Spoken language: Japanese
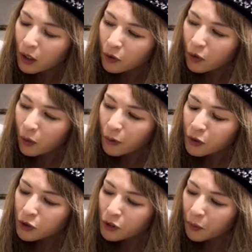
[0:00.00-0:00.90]
だからやっぱ
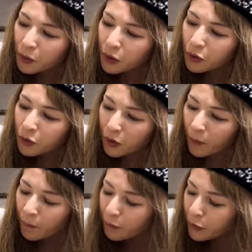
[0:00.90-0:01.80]
生き様なんよ
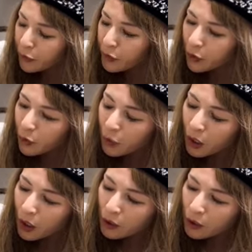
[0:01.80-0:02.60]
ね別にあの